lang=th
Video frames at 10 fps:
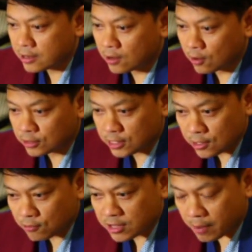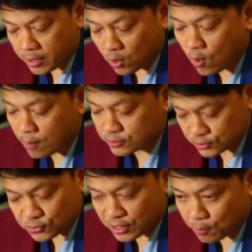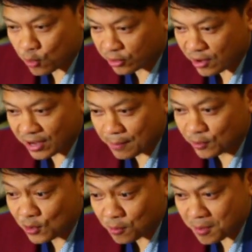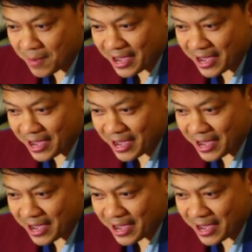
แล้วก็เที่ยวอย่างมีความสุขกับพวกเราครับโลกใบให